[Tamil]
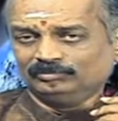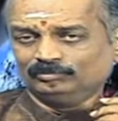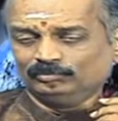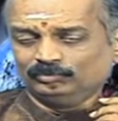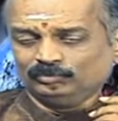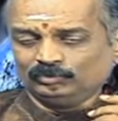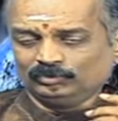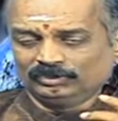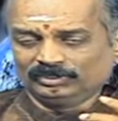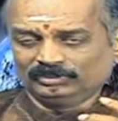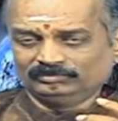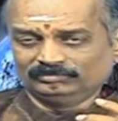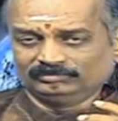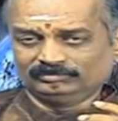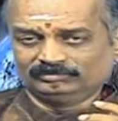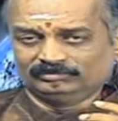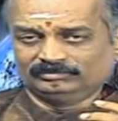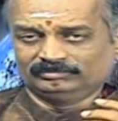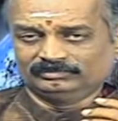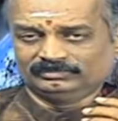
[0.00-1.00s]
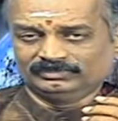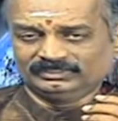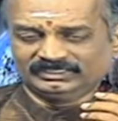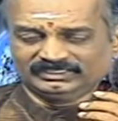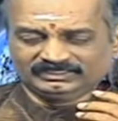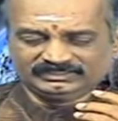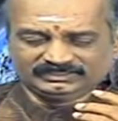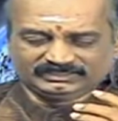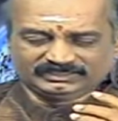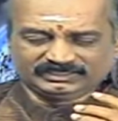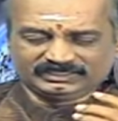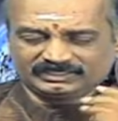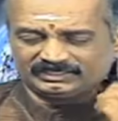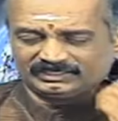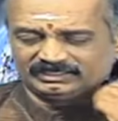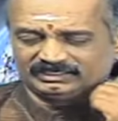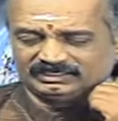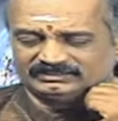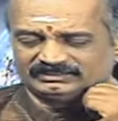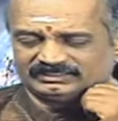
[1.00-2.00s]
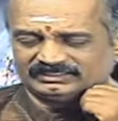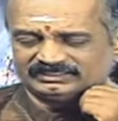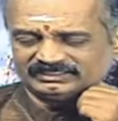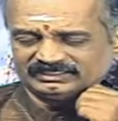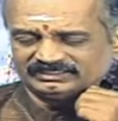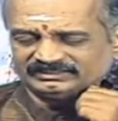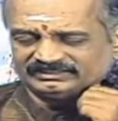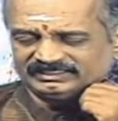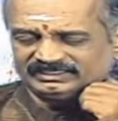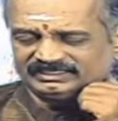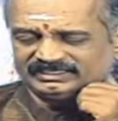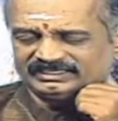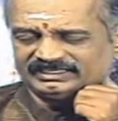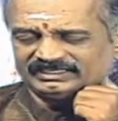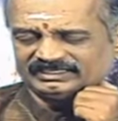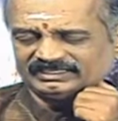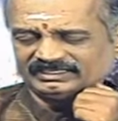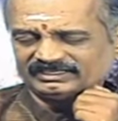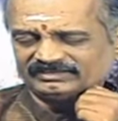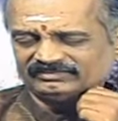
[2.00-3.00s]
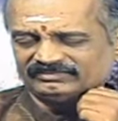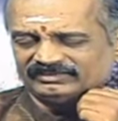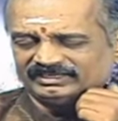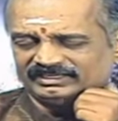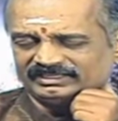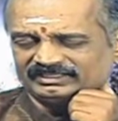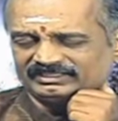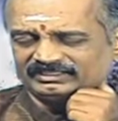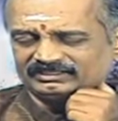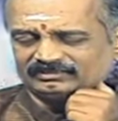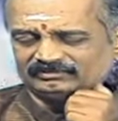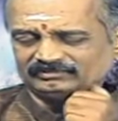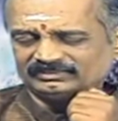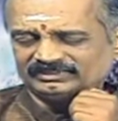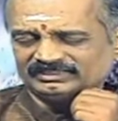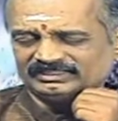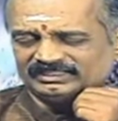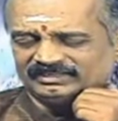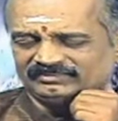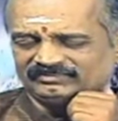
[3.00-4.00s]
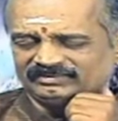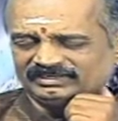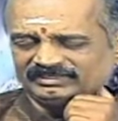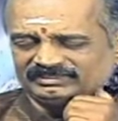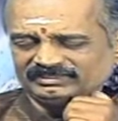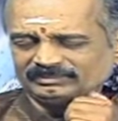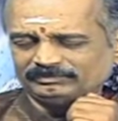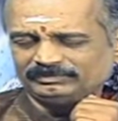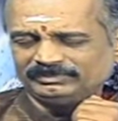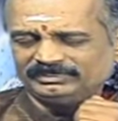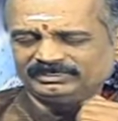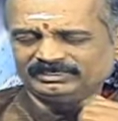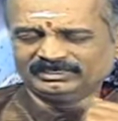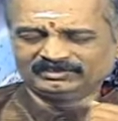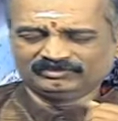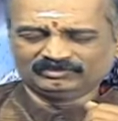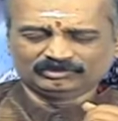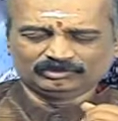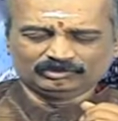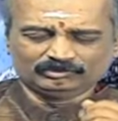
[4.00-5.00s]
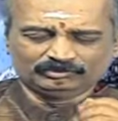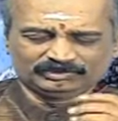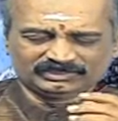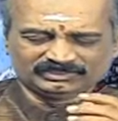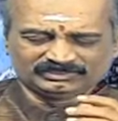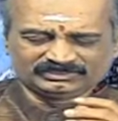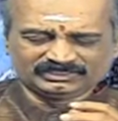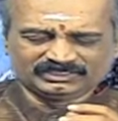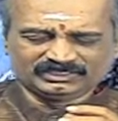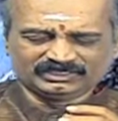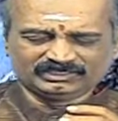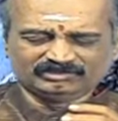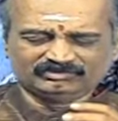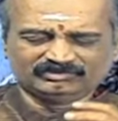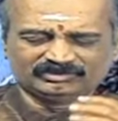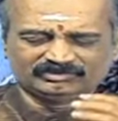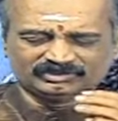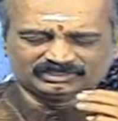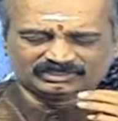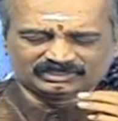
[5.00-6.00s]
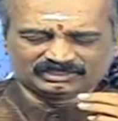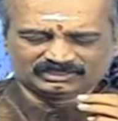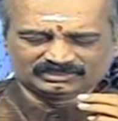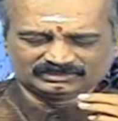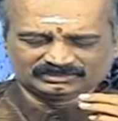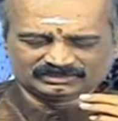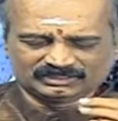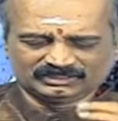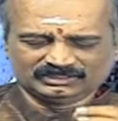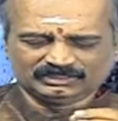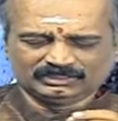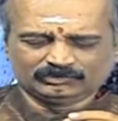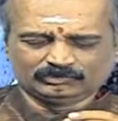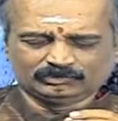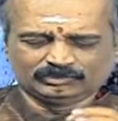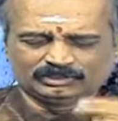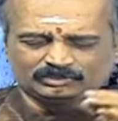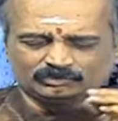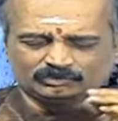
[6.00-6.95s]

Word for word: பூரம் நட்சத்திரக்காரர்கள் சற்று எச்சரிக்கையாக இருக்க வேண்டிய தினம் தேவையற்ற பின்னடைவுகளும் பிரச்சனைகளும் வருவதற்கான சாத்தியக்கூறுகள்